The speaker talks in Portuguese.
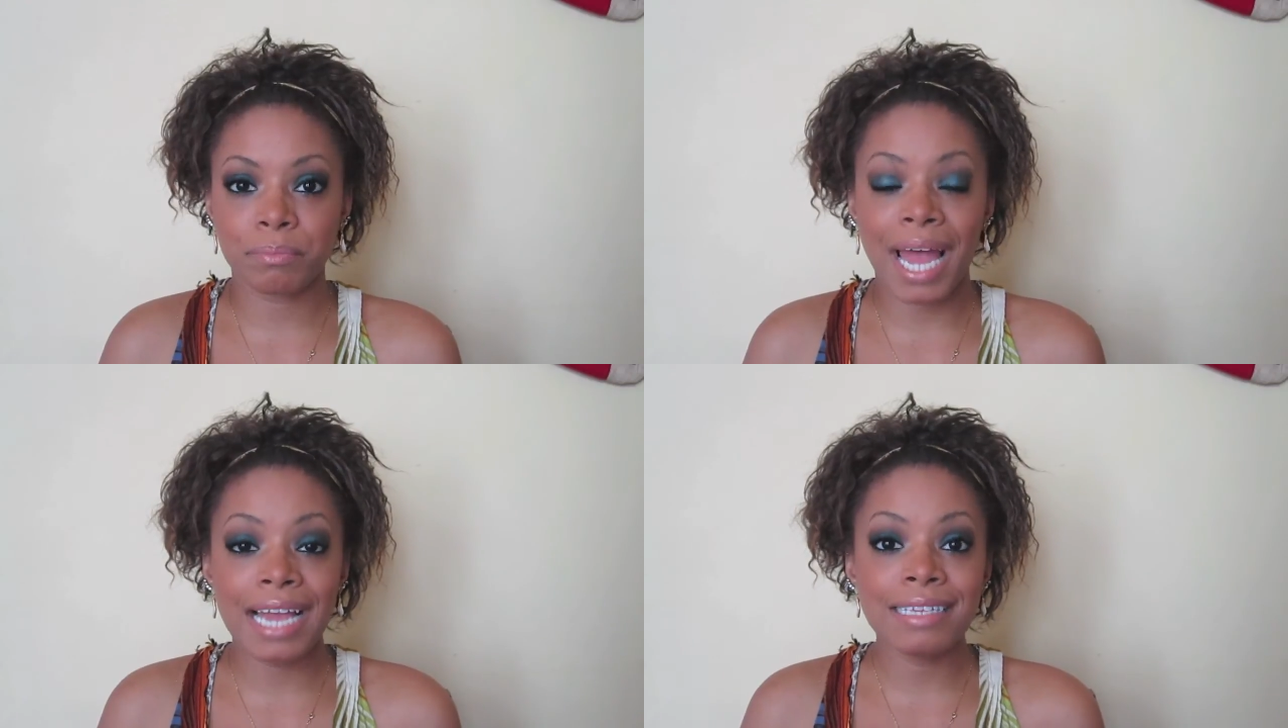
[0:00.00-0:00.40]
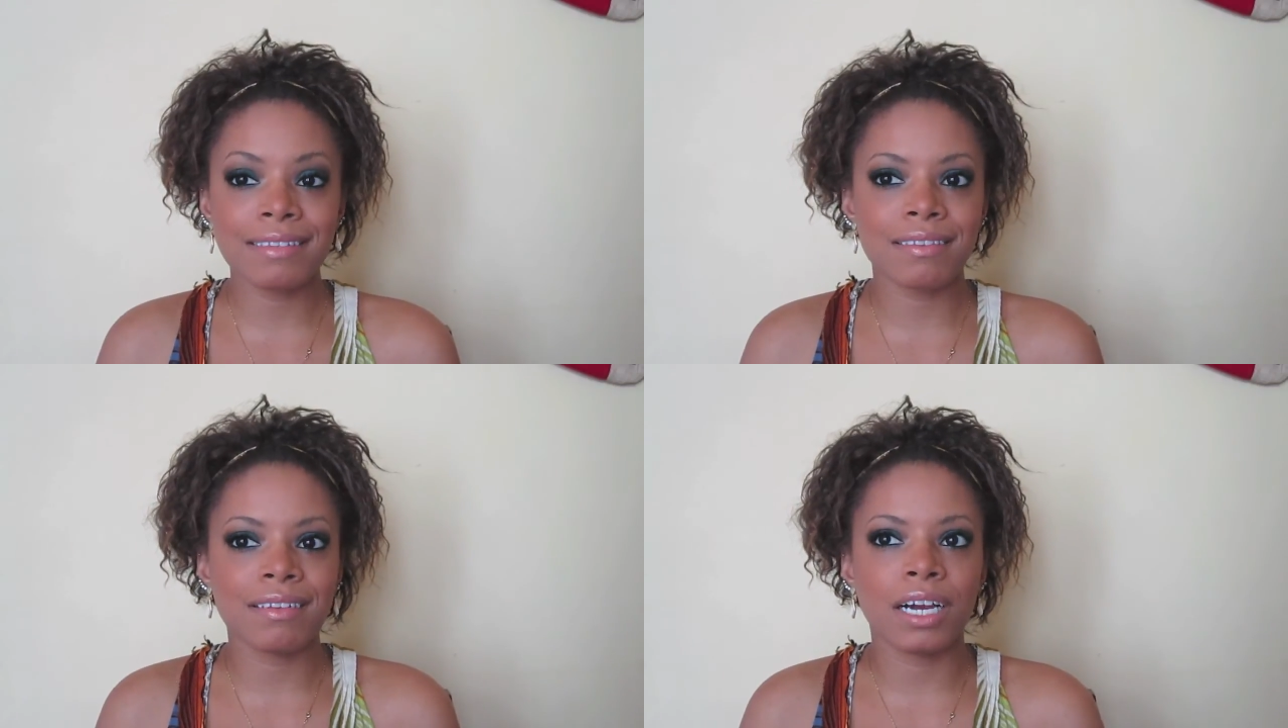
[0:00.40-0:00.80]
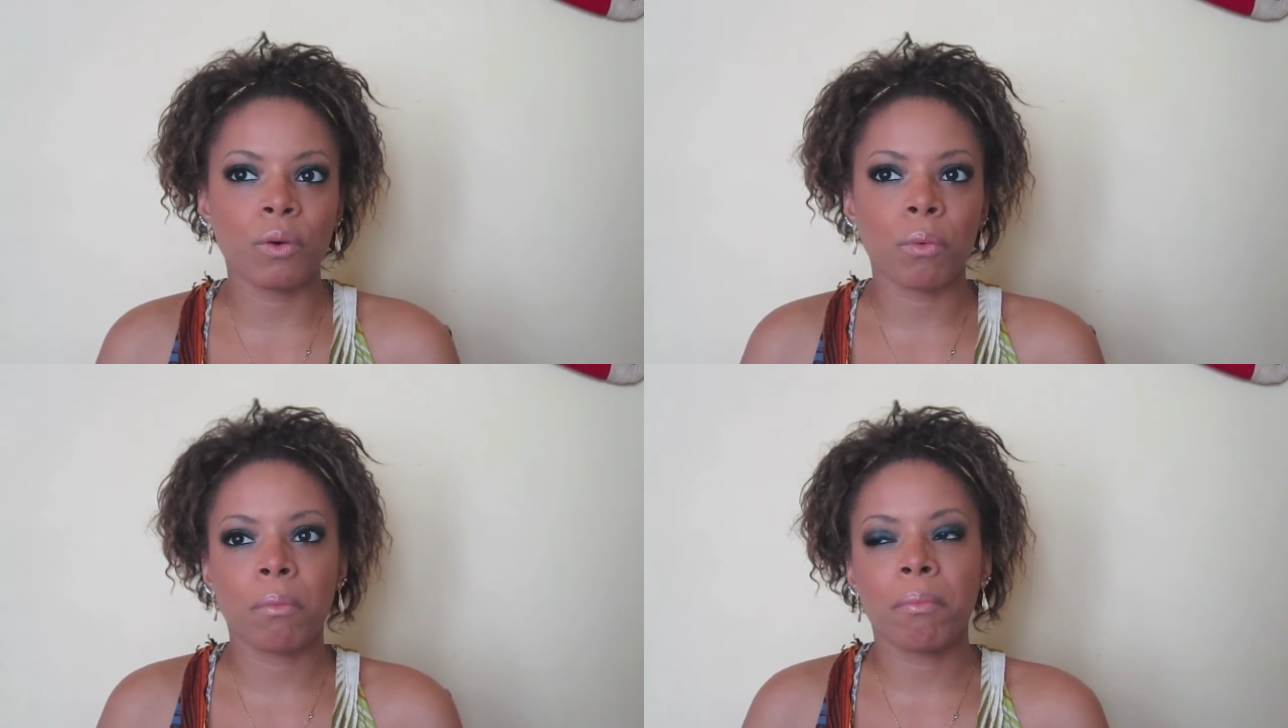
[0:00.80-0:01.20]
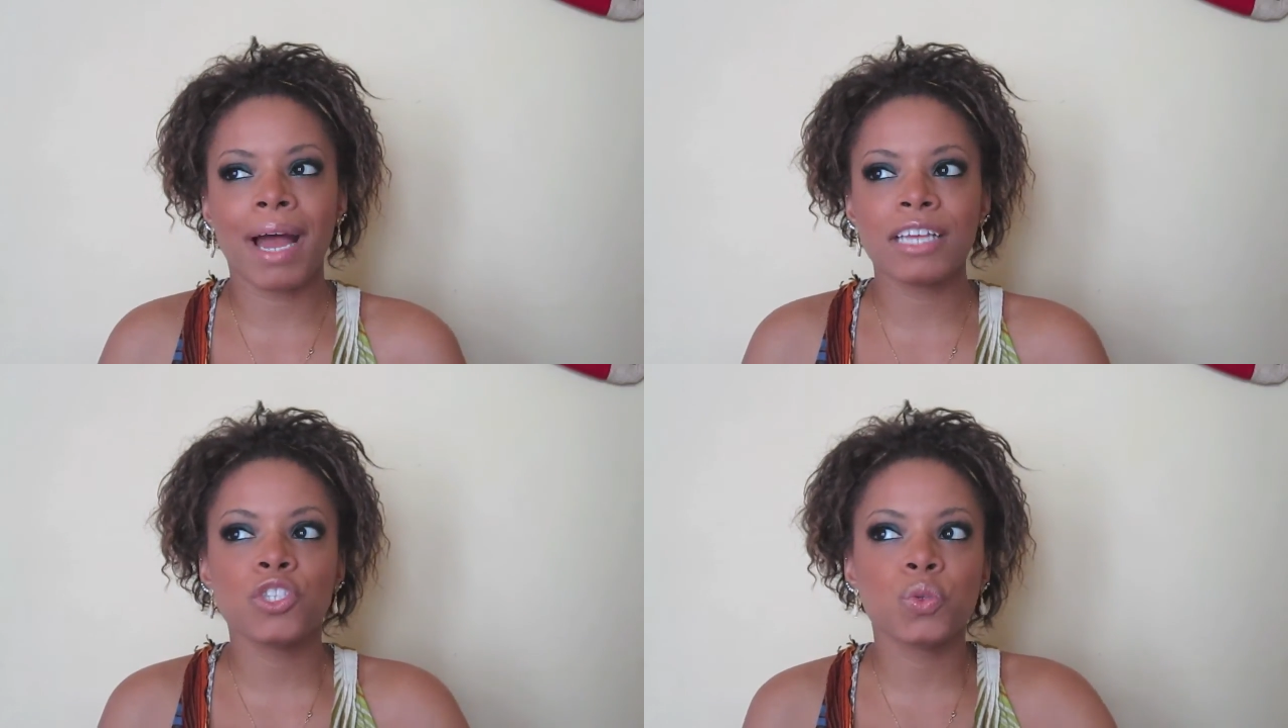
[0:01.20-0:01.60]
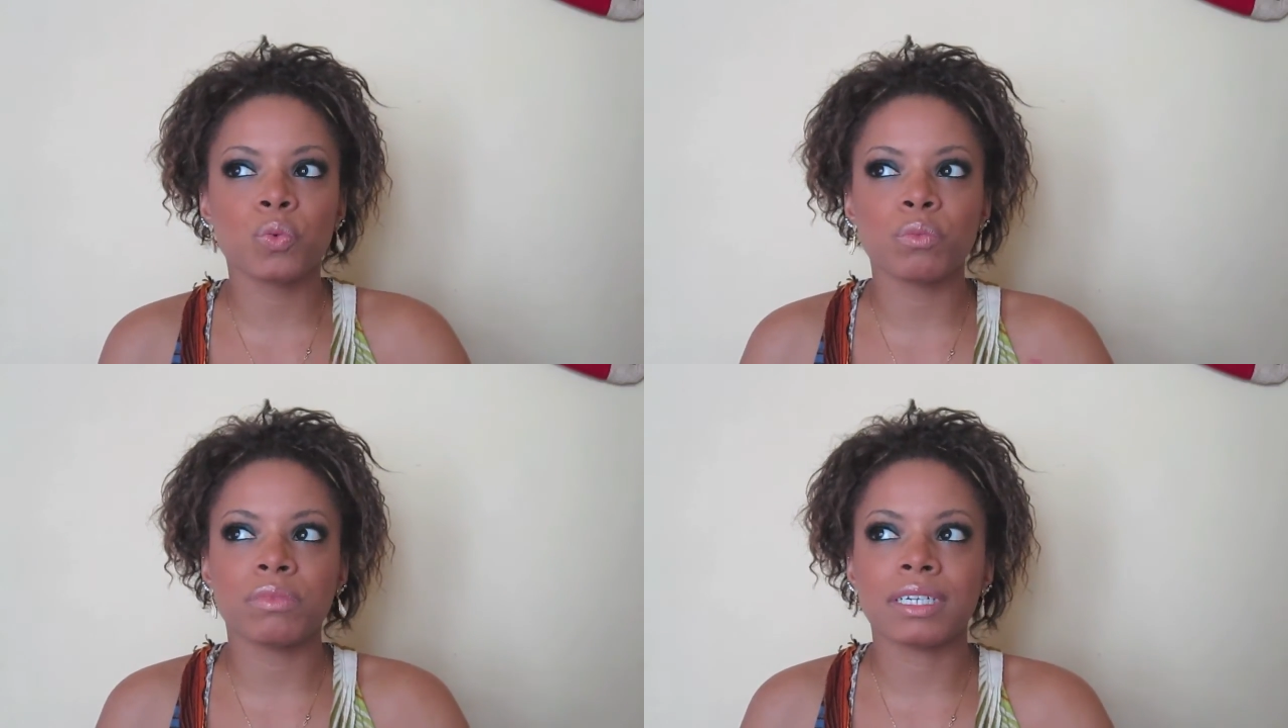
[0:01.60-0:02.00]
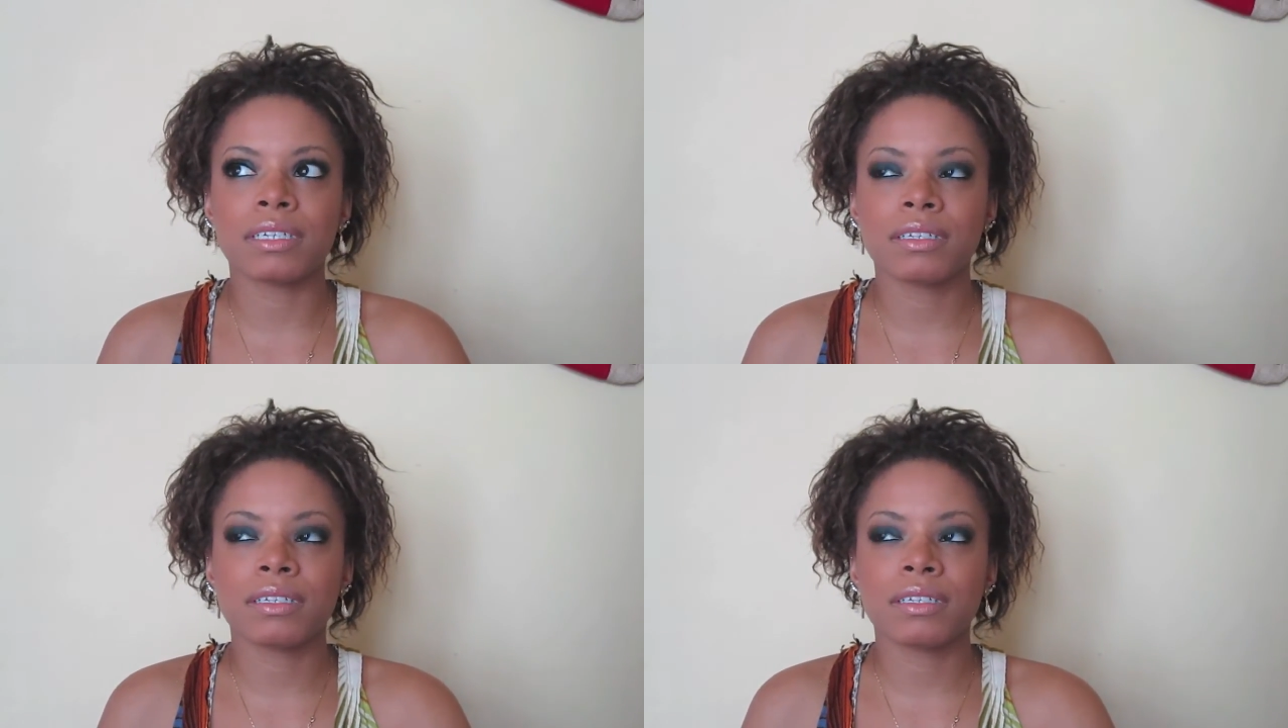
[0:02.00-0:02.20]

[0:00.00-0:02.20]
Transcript: mas não, mais uma.